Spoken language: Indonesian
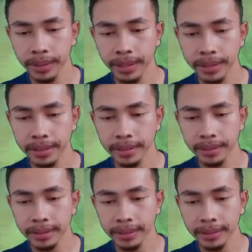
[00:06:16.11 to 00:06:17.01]
Oke,
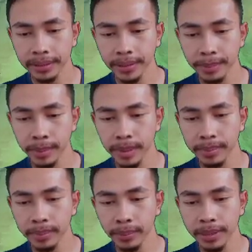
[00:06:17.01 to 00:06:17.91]
no
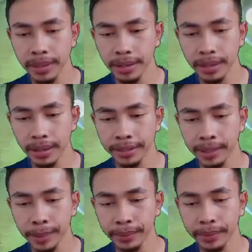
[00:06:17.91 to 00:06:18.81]
problem. Wih,
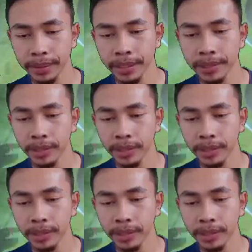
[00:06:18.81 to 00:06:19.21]
ada siapa itu?